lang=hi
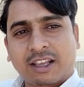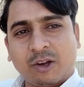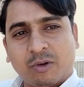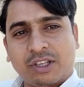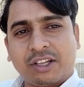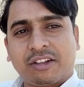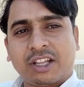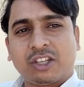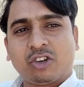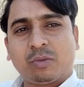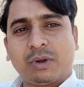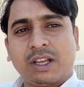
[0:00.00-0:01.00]
की वजह से
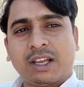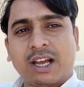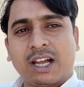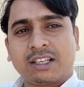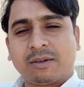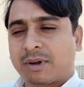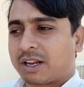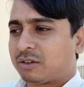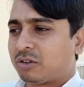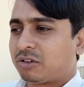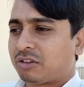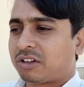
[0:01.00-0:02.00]
जो भी है आज हमारा
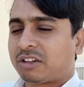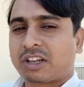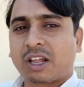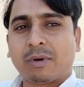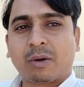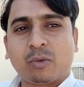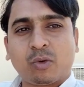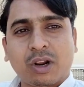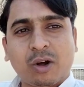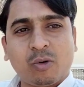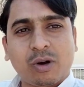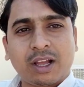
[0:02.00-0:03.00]
200 सब्सक्राइबर
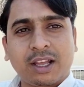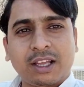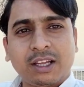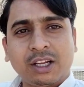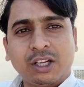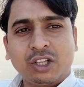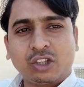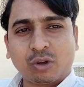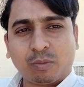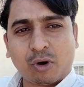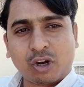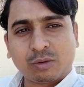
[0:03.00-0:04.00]
पूरा हुआ है
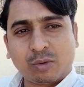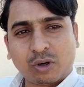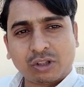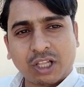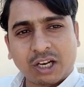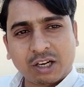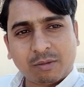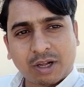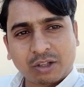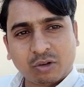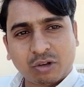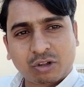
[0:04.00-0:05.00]
तो बहुत बहुत
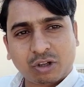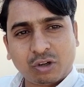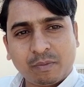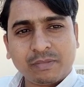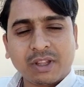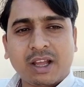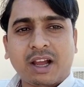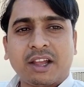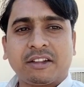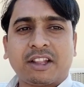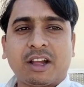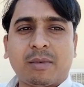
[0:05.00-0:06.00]
धन्यवाद दोस्तों
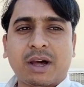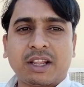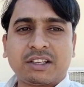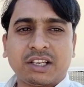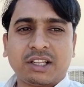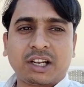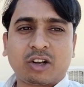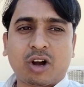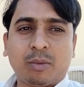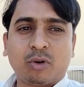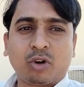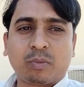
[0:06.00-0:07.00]
ऐसे हमारे चैनल को
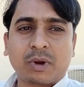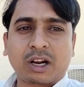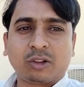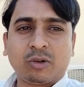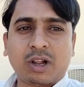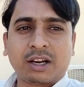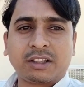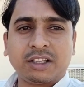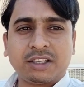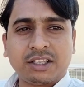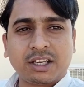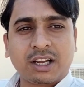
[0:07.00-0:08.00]
आप लोग प्यार दुलार
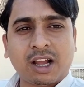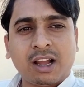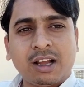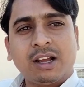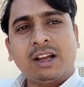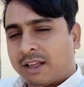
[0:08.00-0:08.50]
दीजिएगा